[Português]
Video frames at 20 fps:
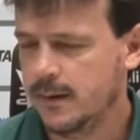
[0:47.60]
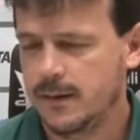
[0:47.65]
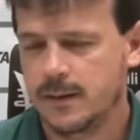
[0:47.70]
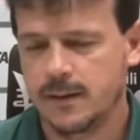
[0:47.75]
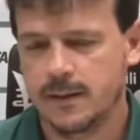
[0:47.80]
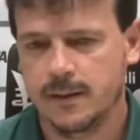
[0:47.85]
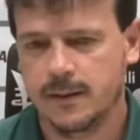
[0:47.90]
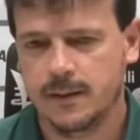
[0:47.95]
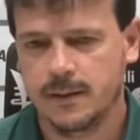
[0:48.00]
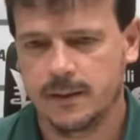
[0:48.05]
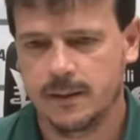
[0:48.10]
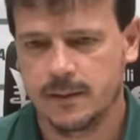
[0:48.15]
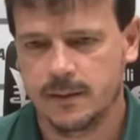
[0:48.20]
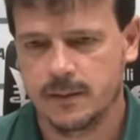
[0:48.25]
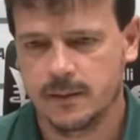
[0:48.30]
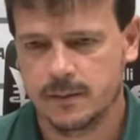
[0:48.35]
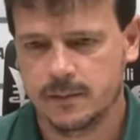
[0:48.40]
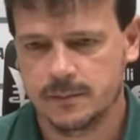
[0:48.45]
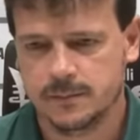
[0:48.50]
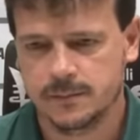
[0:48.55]

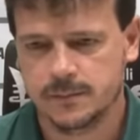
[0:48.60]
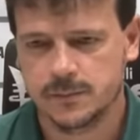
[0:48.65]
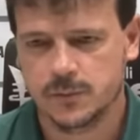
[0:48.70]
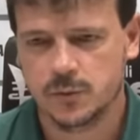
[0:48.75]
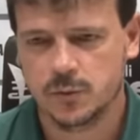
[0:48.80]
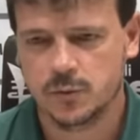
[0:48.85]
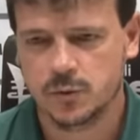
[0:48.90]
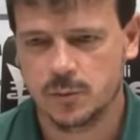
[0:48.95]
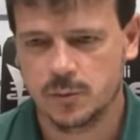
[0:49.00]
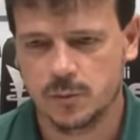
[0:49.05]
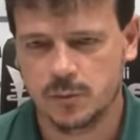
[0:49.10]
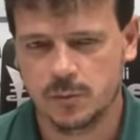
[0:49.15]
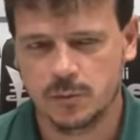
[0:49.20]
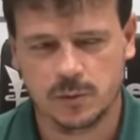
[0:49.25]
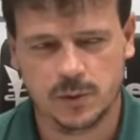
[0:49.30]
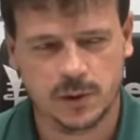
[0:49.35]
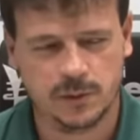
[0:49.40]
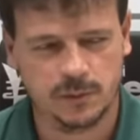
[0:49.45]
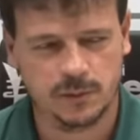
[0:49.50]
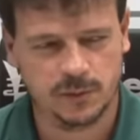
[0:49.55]
É, o time não
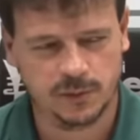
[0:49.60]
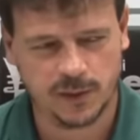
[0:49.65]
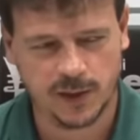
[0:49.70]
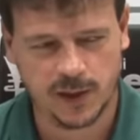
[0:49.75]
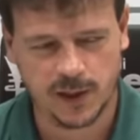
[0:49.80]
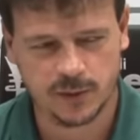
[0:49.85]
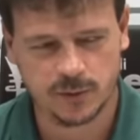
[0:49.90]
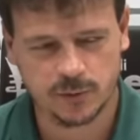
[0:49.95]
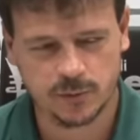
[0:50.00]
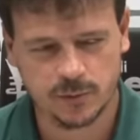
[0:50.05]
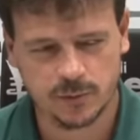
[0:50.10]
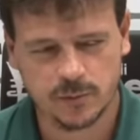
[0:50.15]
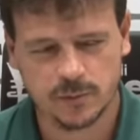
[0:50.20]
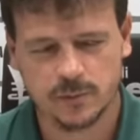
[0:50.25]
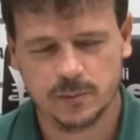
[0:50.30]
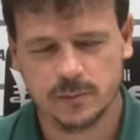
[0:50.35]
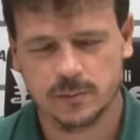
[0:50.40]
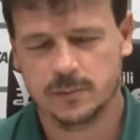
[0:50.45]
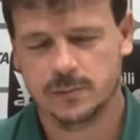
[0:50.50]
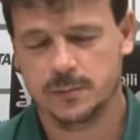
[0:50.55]
teve frágil.
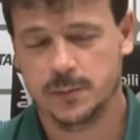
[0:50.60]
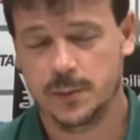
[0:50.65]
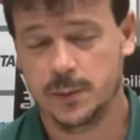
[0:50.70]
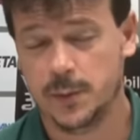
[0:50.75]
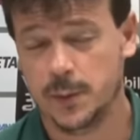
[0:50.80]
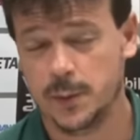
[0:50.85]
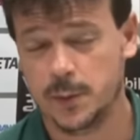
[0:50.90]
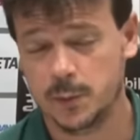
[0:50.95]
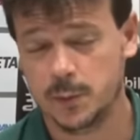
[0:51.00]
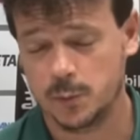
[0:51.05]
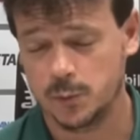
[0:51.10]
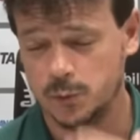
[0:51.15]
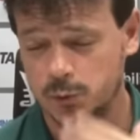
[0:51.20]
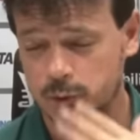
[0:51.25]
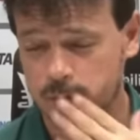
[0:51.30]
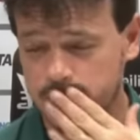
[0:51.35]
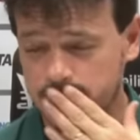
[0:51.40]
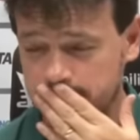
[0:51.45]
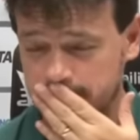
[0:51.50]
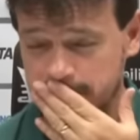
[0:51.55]
Primeiramente, bom
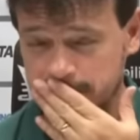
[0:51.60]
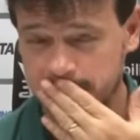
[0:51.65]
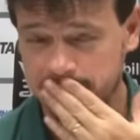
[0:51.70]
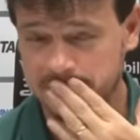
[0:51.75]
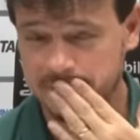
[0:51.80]
dia.